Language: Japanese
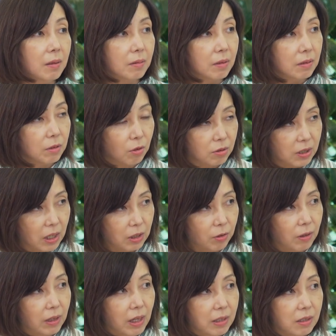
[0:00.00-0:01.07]
属性
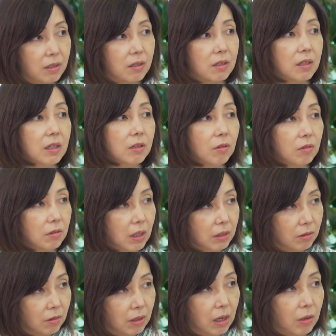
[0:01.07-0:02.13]
問われずいろんな
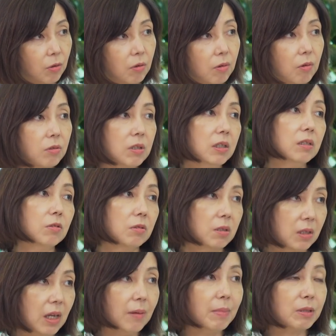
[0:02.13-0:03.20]
人が個人と
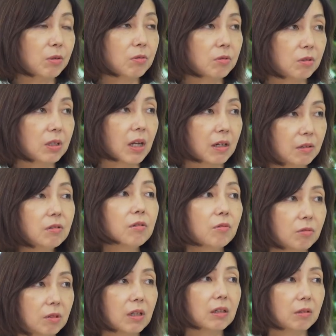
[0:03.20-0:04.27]
してまあ尊重されるっていう
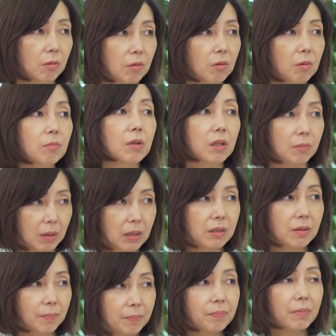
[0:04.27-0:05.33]
ことだと思います。う
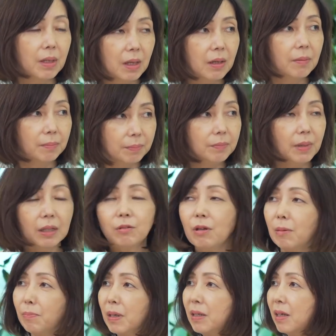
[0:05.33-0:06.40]
んはい、あと
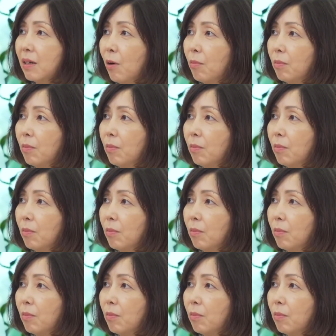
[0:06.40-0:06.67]
やっぱりなんか